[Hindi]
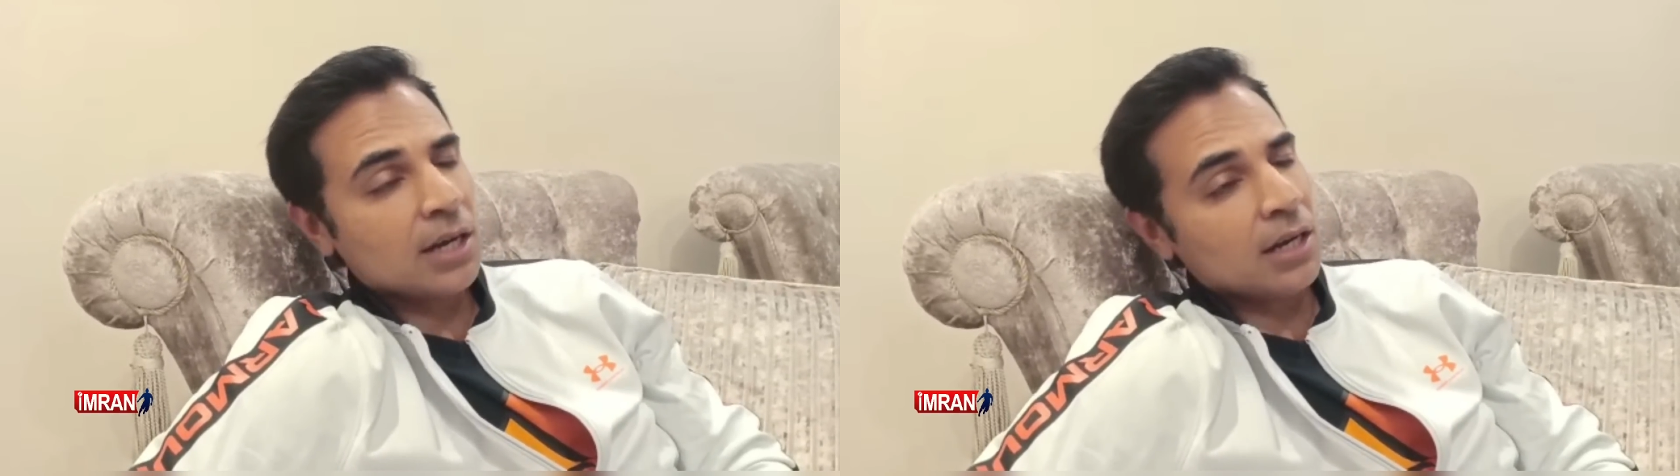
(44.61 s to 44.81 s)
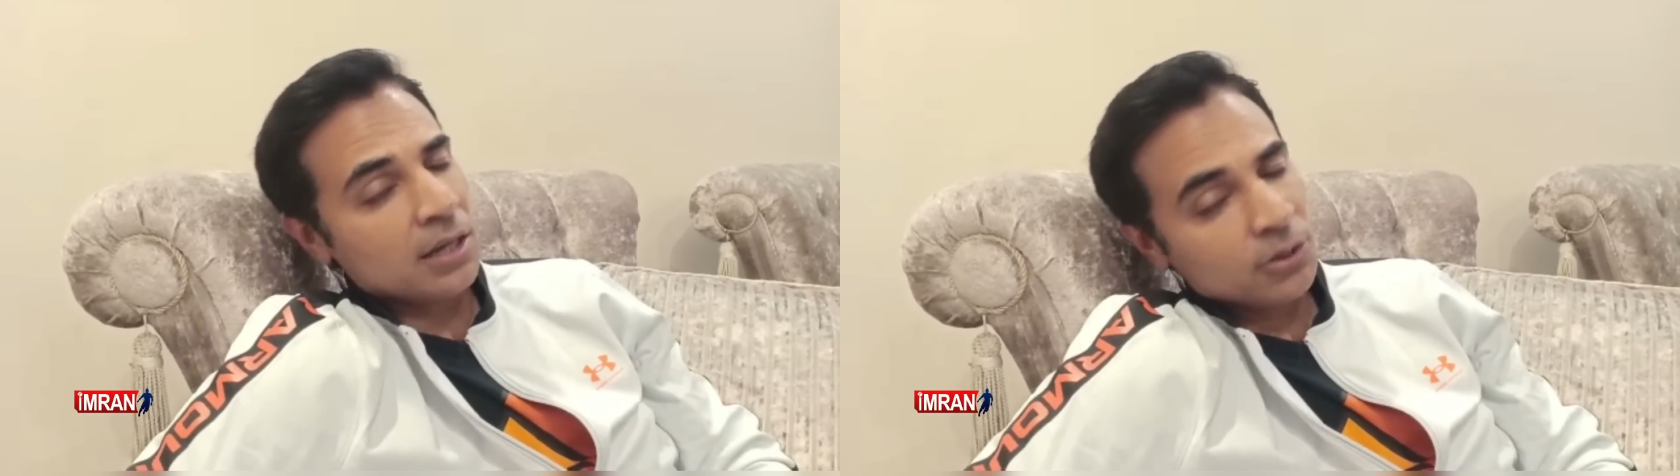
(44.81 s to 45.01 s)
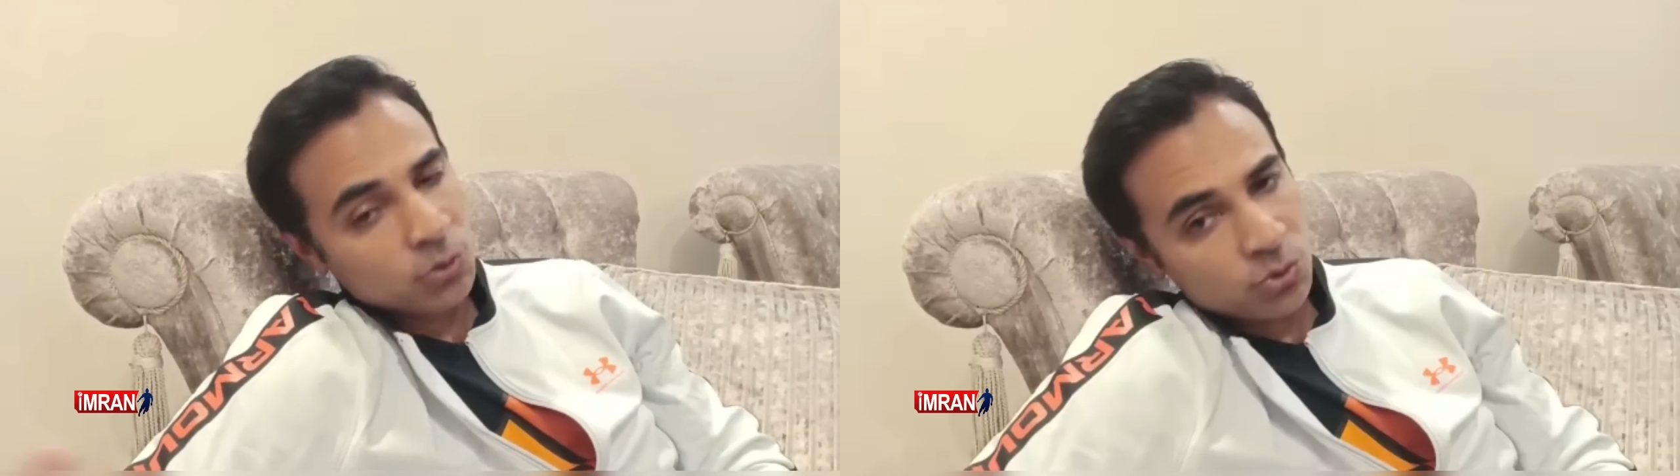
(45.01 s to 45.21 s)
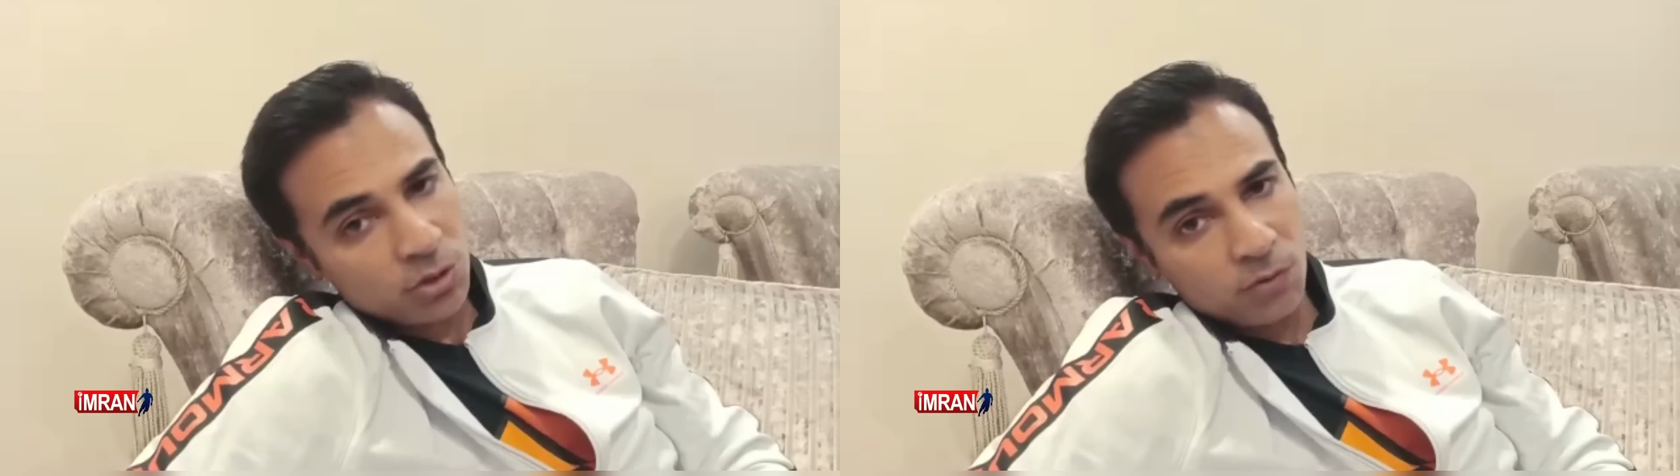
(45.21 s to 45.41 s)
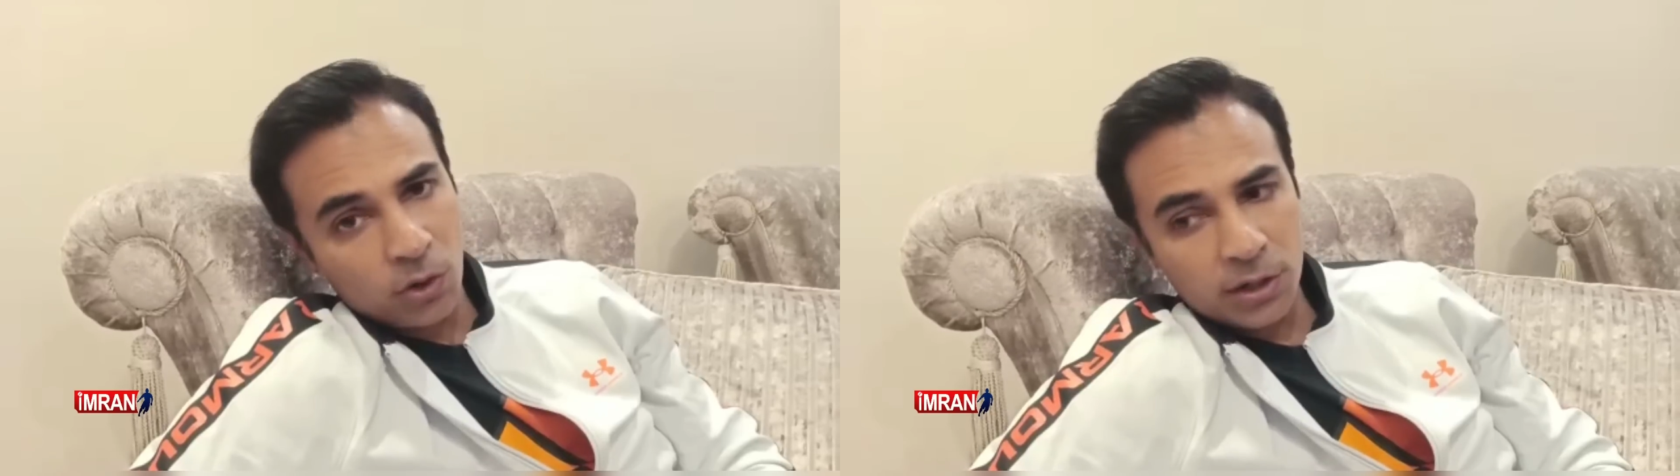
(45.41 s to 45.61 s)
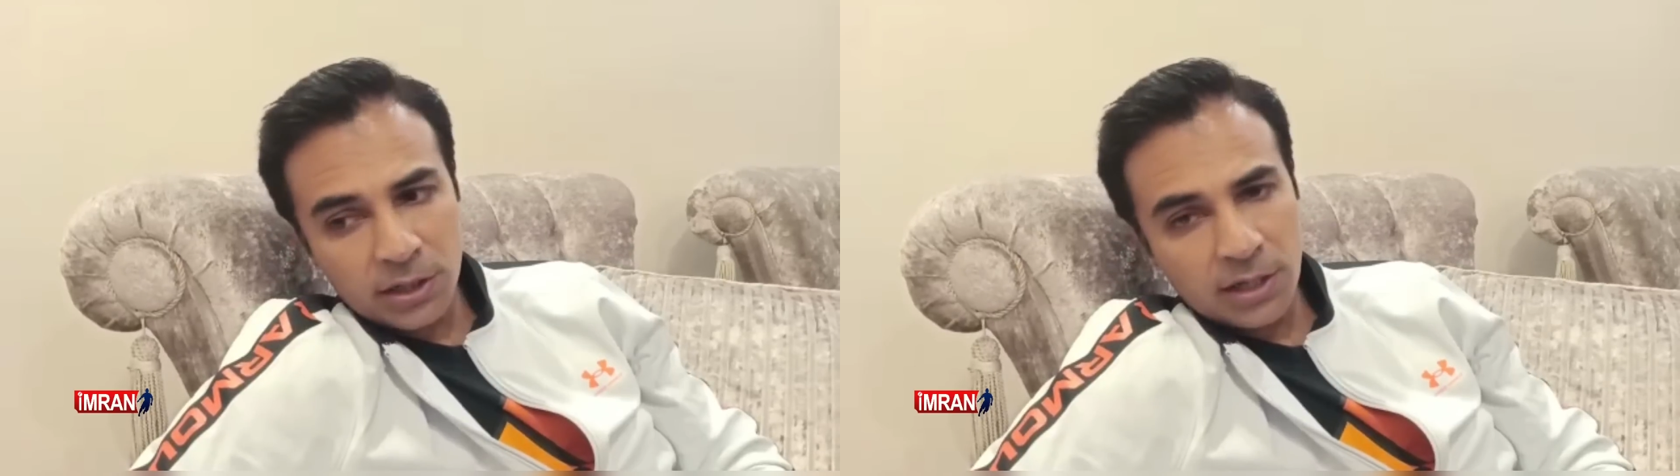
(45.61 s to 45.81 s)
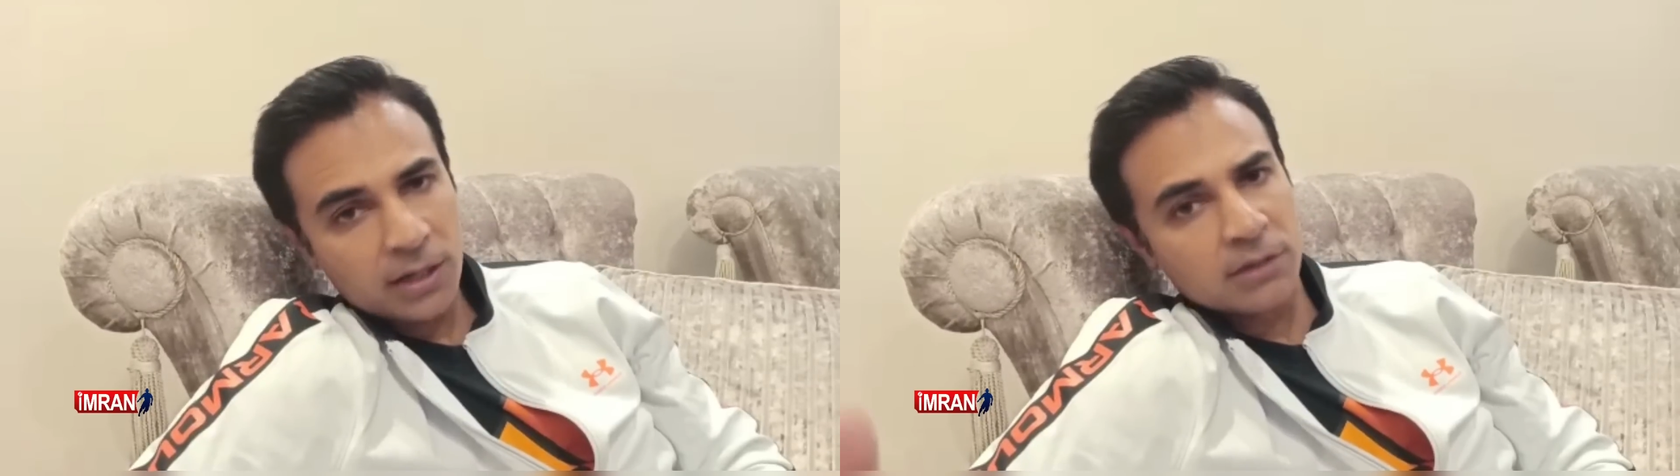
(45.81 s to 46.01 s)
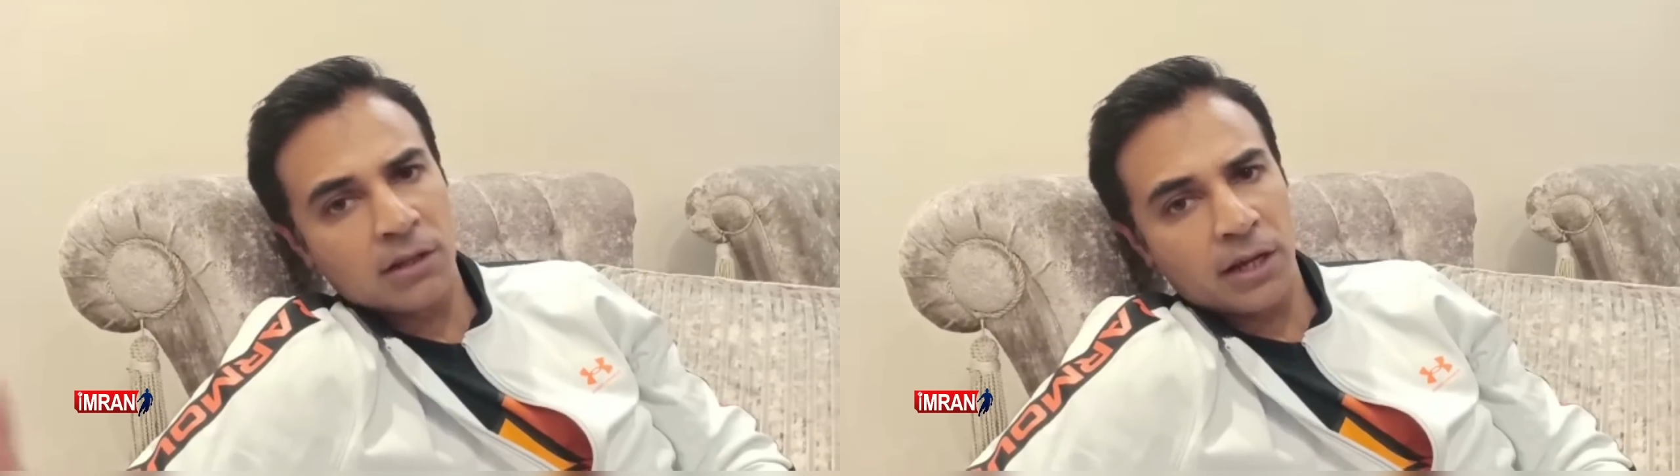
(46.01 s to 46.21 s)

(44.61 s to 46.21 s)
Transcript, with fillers: अल्लाह ने उसको रिवॉर्ड किया